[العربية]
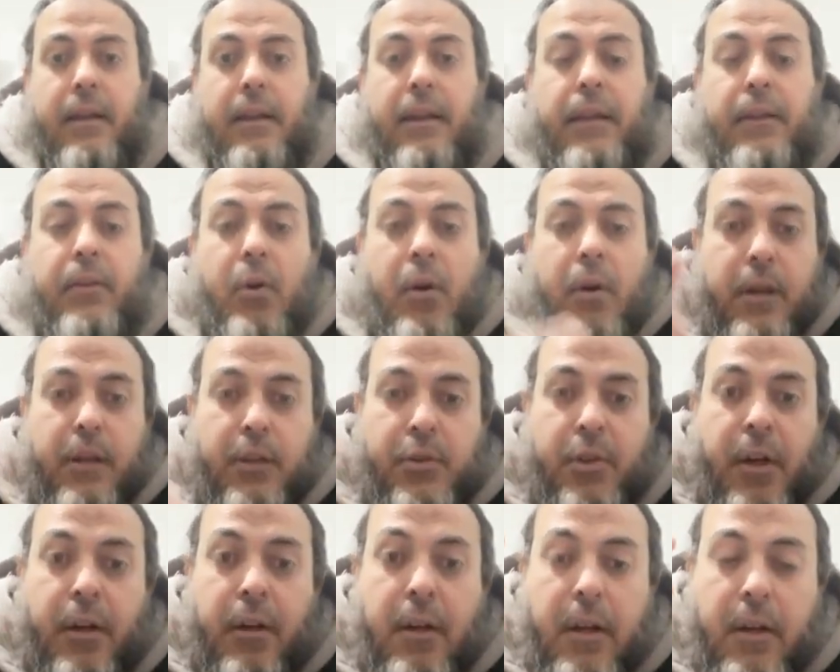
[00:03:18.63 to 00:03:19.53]
لان هو
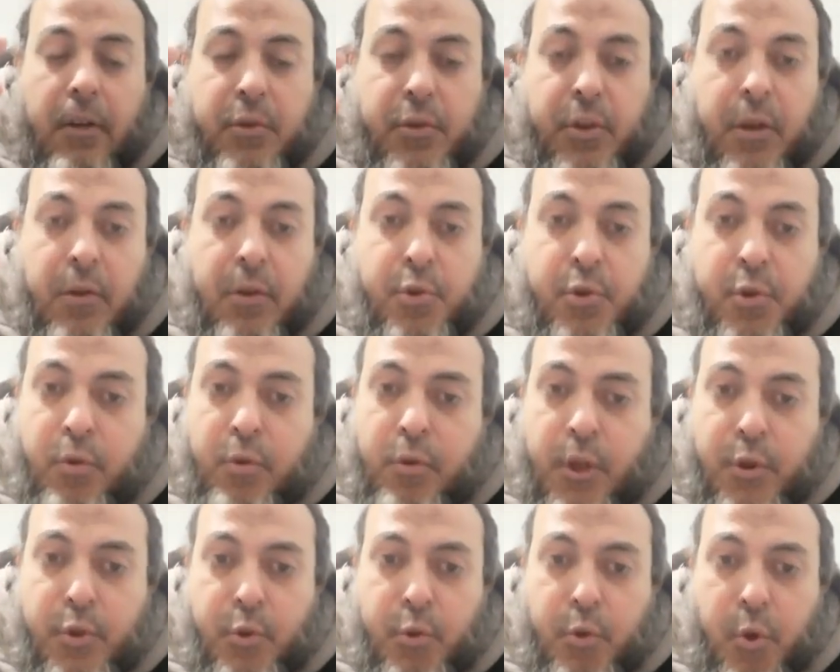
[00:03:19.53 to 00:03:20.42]
شهر شهر
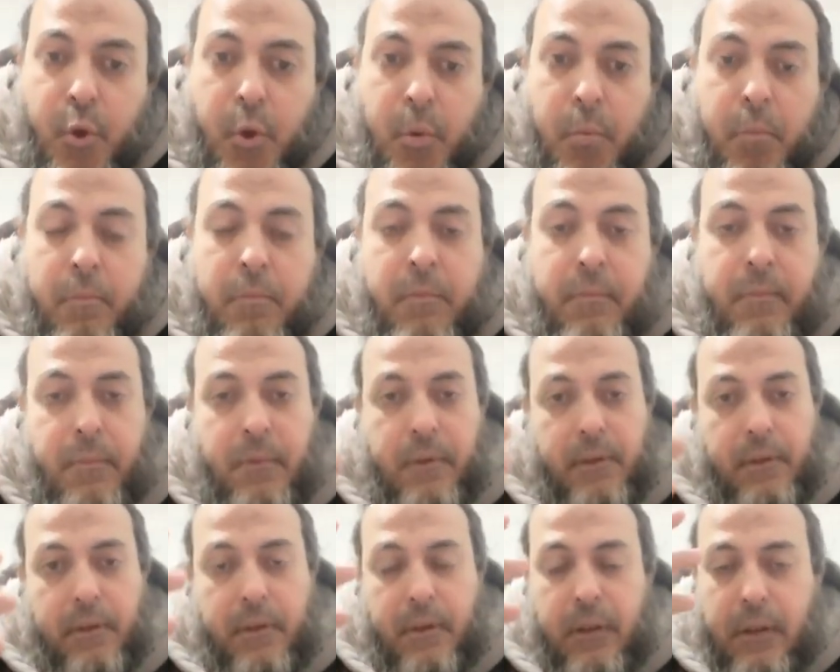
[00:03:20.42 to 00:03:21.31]
الاشهر الحرم
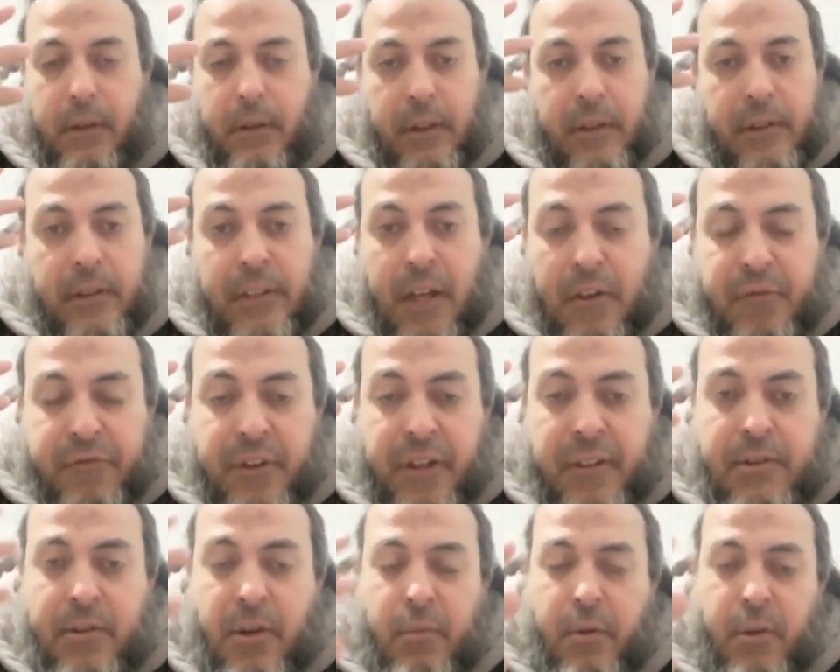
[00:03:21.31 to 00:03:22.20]
يتضاعف
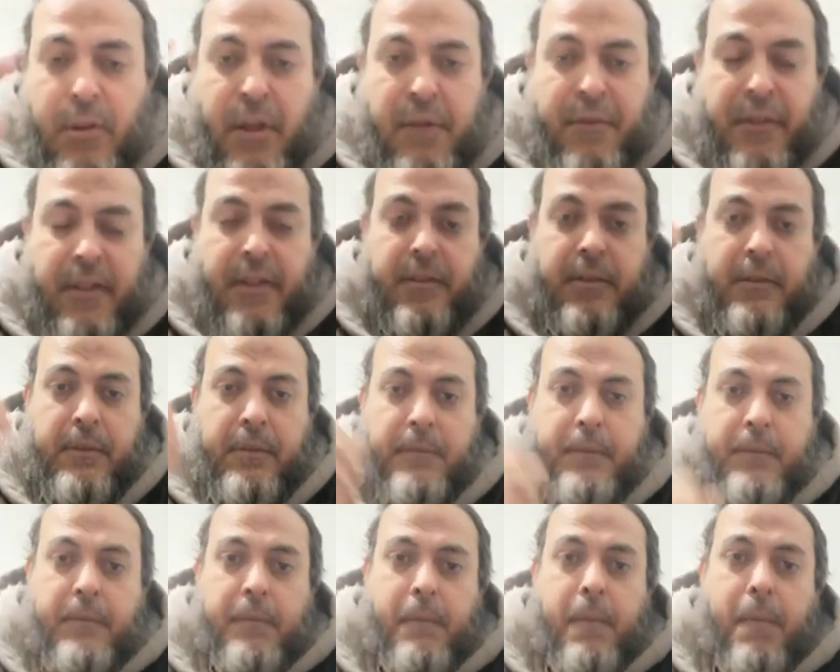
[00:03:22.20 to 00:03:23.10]
فيها الثواب اضعافا كثيره
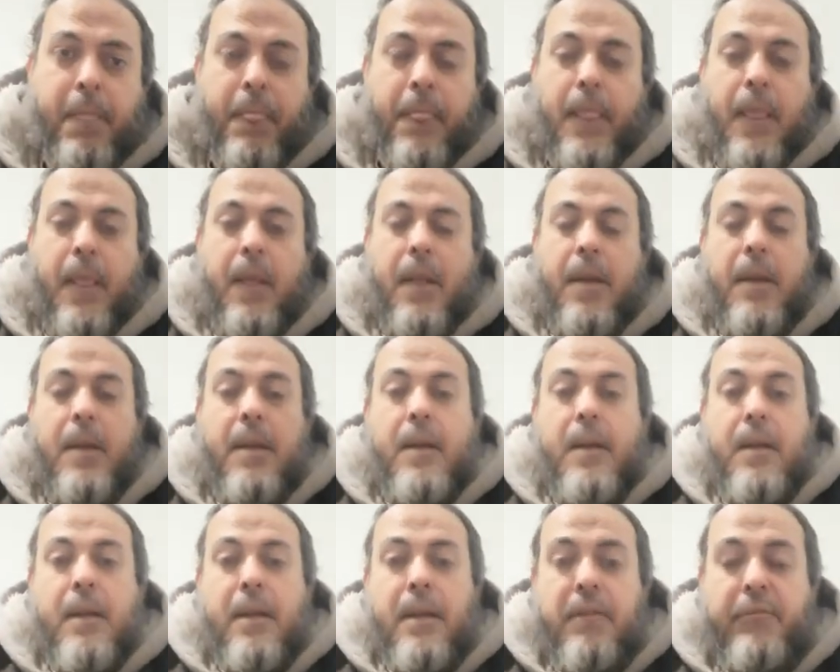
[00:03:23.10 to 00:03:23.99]

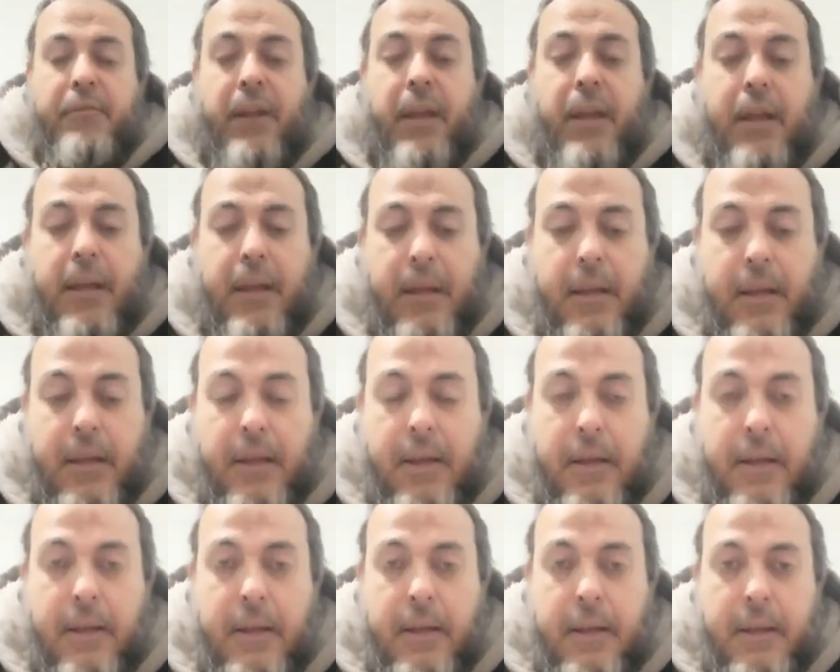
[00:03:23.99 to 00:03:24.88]
ف
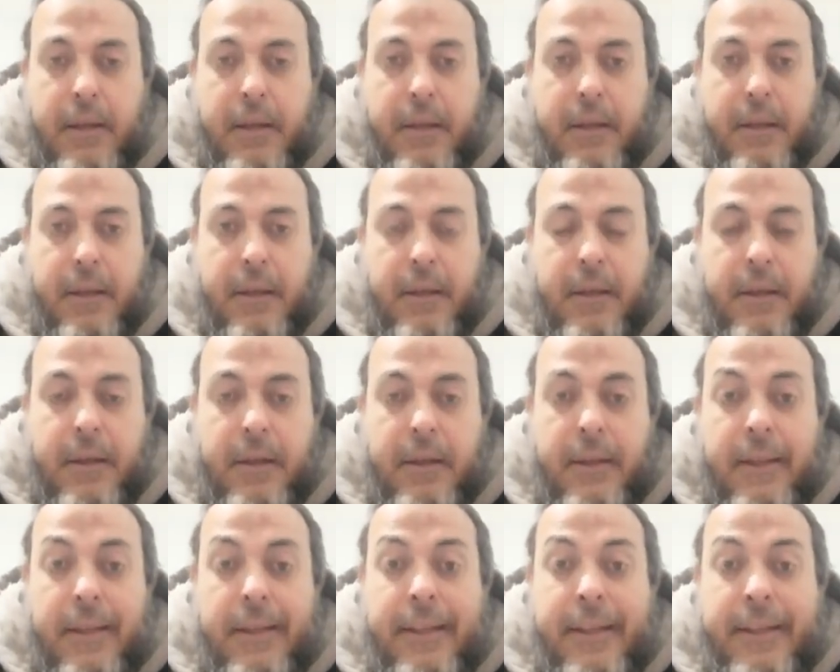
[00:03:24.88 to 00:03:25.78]
يا
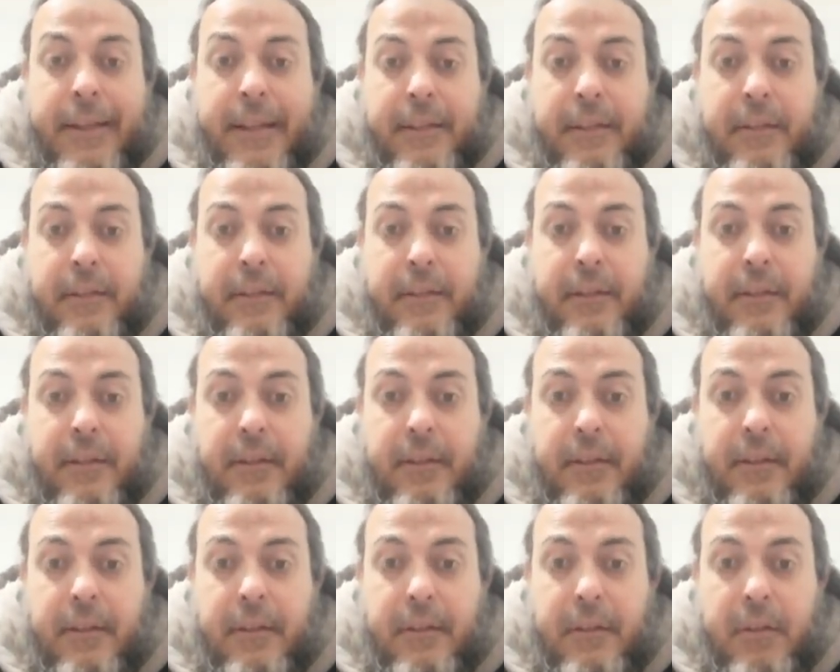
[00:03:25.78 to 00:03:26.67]
ريت
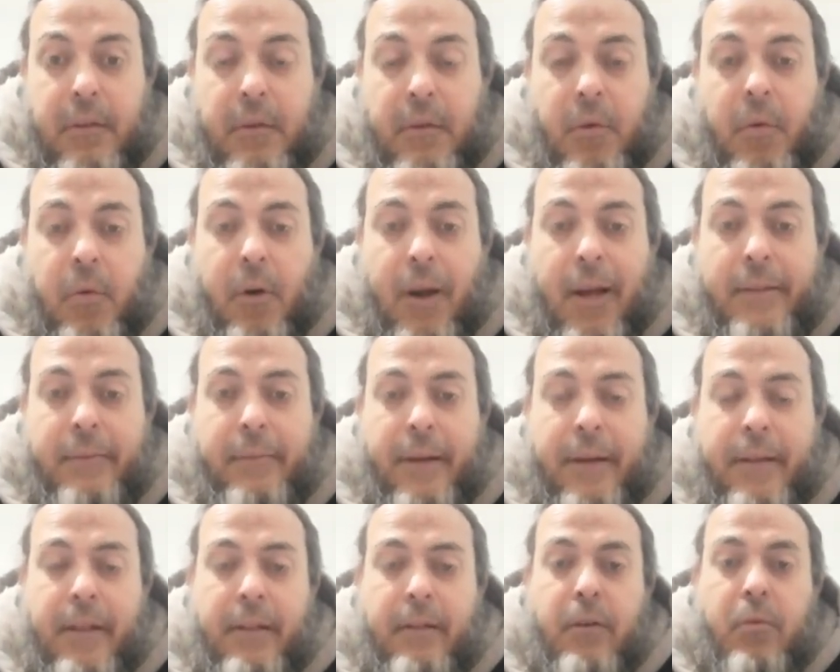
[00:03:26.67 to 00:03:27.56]
كل واحد
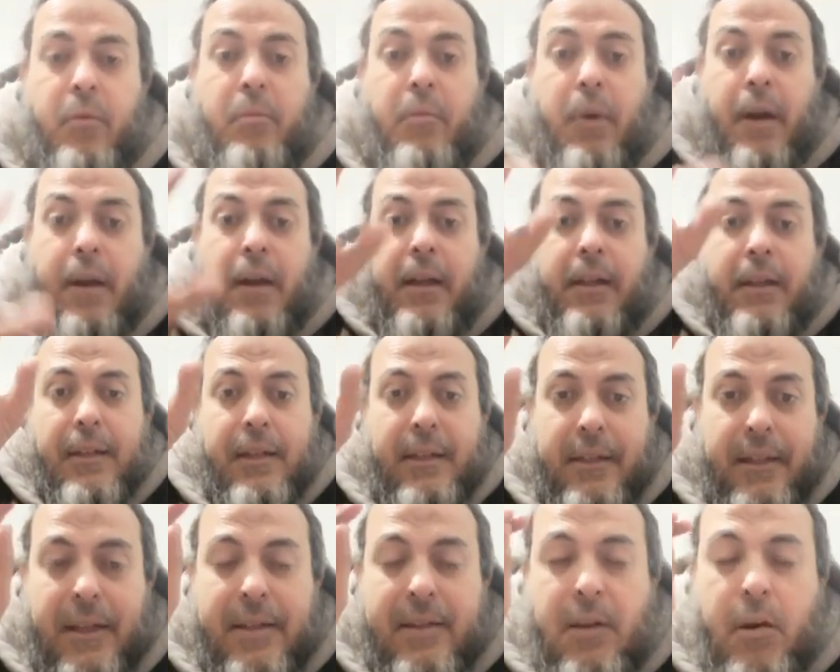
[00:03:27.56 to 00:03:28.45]
بقى والمرأة
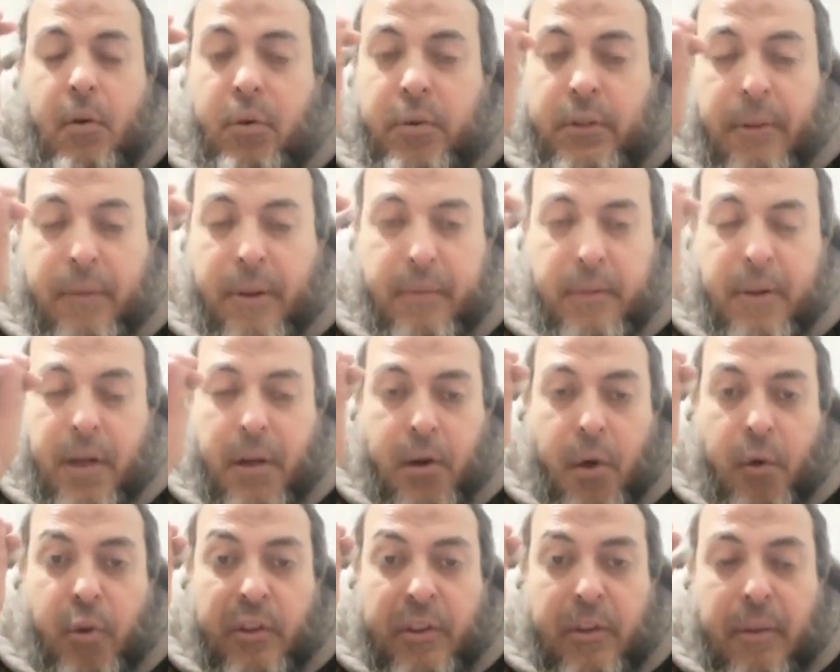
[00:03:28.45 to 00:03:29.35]
كان رجل تمام كان
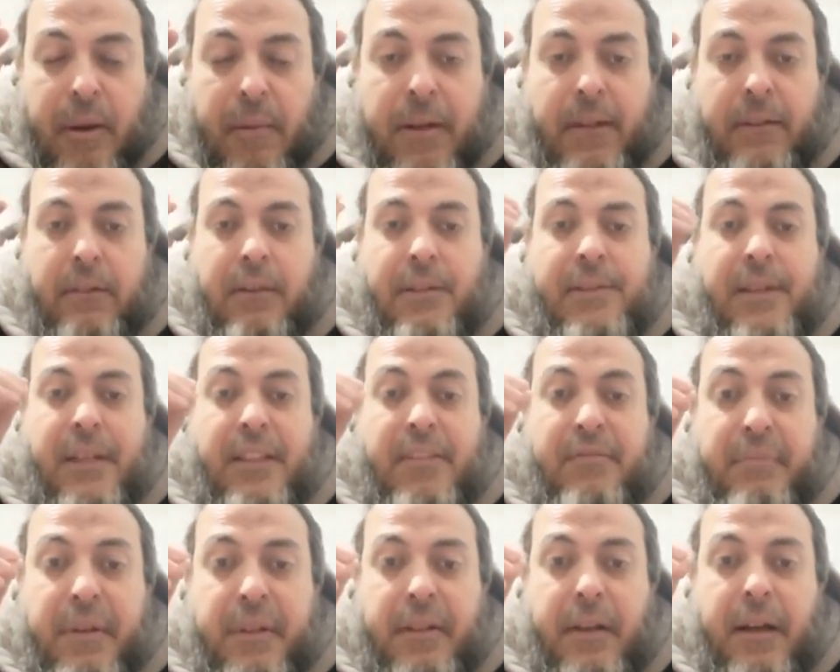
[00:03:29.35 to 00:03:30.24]
رجل تماما
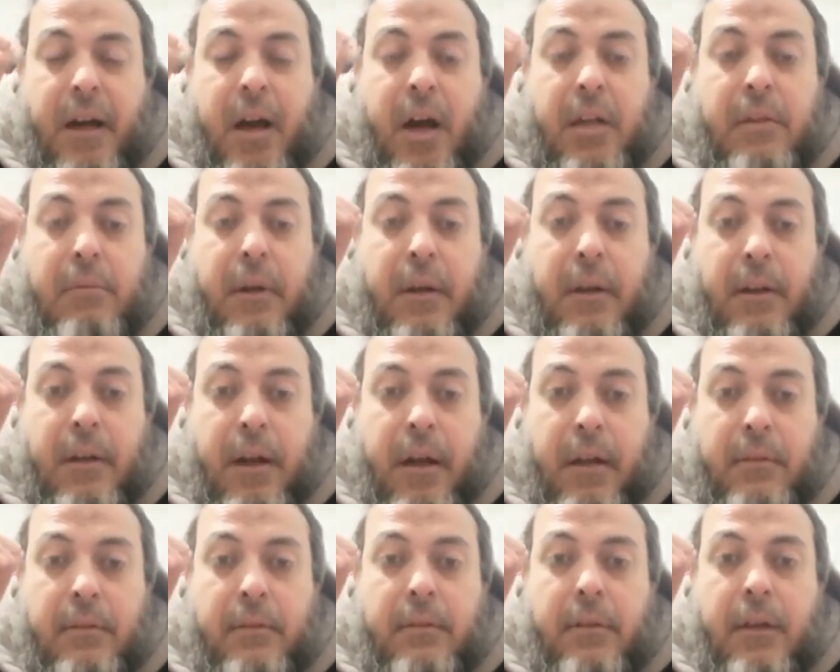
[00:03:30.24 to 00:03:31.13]
تصلي في بيتها أربع
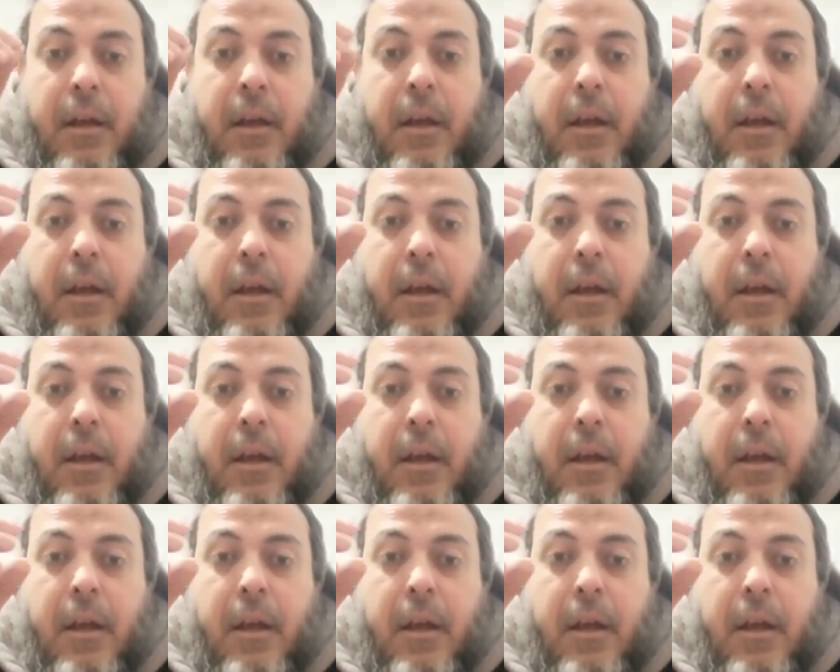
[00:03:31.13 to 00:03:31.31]
ركعات